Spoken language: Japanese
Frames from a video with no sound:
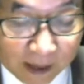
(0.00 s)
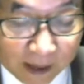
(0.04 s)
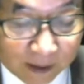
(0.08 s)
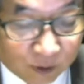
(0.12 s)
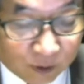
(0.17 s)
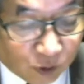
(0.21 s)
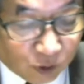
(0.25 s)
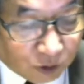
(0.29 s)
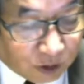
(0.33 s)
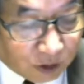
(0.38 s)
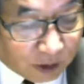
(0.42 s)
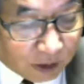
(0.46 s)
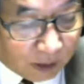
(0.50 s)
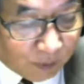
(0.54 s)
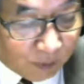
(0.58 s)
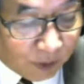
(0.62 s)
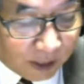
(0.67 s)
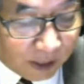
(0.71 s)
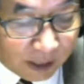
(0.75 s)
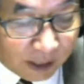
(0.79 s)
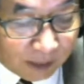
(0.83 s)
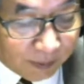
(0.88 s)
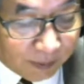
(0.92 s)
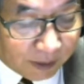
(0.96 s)
どちらも
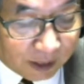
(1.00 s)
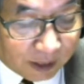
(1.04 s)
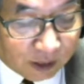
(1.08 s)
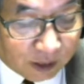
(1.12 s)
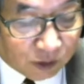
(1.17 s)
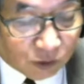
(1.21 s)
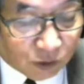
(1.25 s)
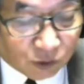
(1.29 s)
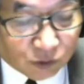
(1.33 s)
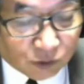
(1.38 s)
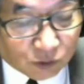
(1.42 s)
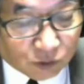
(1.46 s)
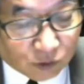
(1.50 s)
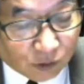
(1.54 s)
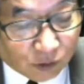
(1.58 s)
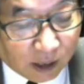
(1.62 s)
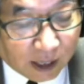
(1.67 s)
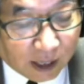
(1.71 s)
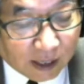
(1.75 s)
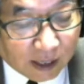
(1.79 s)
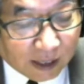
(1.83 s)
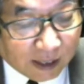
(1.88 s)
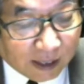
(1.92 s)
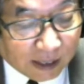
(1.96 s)
選ばないというのは
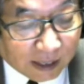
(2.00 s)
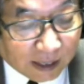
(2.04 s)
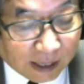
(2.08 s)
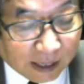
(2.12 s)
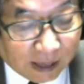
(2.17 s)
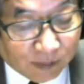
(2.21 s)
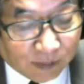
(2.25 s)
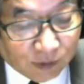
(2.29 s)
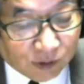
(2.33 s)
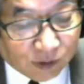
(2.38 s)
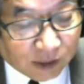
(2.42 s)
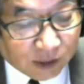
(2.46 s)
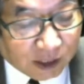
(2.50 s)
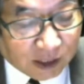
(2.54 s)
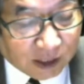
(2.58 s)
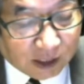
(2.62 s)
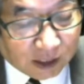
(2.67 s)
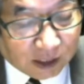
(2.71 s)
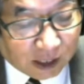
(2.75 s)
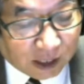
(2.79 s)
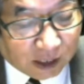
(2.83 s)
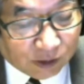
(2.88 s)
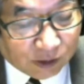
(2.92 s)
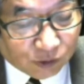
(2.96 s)
神はい
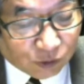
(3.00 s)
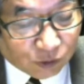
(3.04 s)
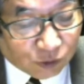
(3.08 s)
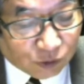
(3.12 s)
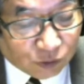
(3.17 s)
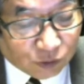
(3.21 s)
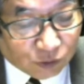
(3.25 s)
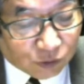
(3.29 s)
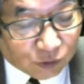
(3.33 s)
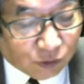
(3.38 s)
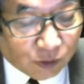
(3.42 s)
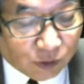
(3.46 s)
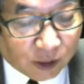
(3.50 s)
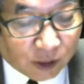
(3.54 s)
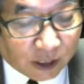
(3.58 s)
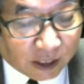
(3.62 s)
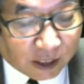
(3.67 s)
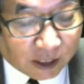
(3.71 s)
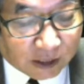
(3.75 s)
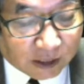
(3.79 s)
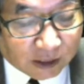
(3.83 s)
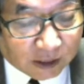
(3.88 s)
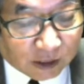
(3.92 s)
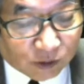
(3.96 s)
ないというのを選
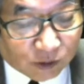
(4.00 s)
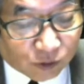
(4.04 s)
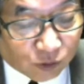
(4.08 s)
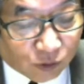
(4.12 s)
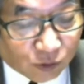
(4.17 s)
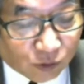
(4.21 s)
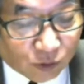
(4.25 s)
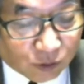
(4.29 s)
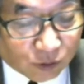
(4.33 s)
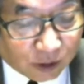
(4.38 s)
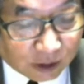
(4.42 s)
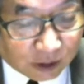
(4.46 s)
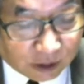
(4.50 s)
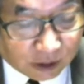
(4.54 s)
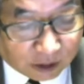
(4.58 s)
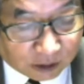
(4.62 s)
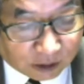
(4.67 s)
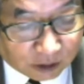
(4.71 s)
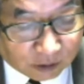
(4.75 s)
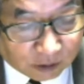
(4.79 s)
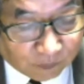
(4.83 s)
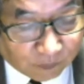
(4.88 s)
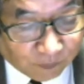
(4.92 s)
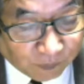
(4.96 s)
んだのと同じで
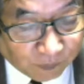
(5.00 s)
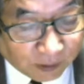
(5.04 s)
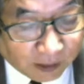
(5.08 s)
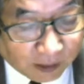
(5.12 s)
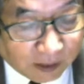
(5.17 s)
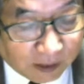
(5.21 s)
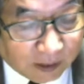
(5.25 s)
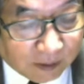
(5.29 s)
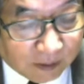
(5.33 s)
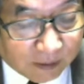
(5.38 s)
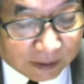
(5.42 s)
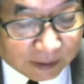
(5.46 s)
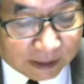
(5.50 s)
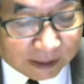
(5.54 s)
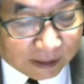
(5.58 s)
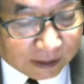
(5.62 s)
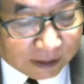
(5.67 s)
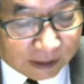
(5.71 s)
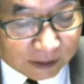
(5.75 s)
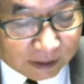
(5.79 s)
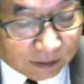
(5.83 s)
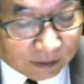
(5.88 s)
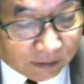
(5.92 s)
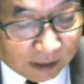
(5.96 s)
す私
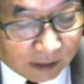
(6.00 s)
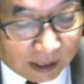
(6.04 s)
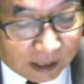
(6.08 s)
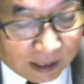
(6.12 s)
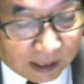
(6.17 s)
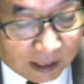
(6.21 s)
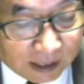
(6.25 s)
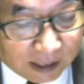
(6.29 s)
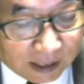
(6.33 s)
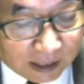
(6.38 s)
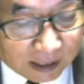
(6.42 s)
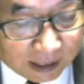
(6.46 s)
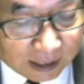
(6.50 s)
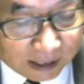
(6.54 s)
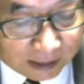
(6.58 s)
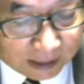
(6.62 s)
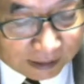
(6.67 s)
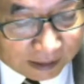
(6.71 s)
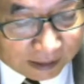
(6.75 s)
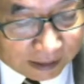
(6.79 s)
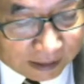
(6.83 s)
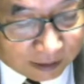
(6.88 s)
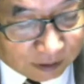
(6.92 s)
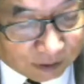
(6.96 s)
たちは必
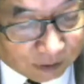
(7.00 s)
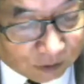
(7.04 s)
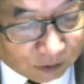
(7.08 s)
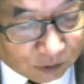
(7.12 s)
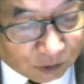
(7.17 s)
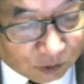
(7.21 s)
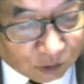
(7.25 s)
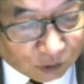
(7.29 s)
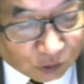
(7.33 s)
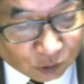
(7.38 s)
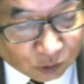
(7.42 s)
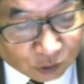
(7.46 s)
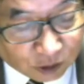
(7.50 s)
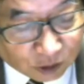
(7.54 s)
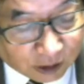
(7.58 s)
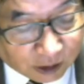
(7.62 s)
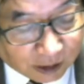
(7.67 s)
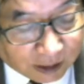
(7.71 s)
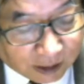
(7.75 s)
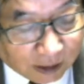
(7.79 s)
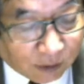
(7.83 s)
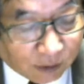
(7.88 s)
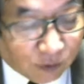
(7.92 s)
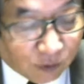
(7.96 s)
ずどちら
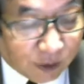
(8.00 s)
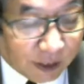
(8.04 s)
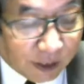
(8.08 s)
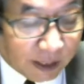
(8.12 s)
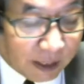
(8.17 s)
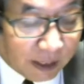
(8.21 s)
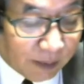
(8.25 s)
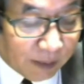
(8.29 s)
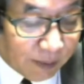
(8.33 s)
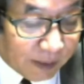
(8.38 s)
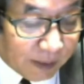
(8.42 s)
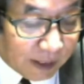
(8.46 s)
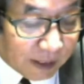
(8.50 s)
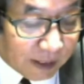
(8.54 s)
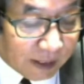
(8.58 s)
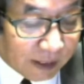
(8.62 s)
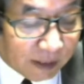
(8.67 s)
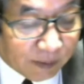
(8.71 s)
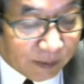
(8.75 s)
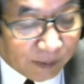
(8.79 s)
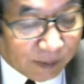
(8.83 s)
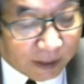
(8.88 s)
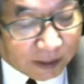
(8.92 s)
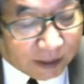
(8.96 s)
かを選ばなけ
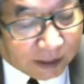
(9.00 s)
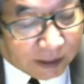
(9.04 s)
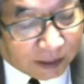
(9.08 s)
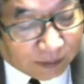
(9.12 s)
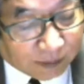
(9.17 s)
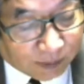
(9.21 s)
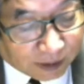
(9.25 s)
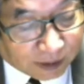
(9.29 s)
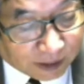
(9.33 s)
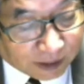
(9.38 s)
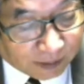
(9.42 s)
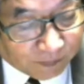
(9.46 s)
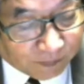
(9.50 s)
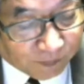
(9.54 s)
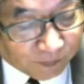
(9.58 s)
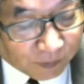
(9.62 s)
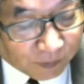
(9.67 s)
ればなりません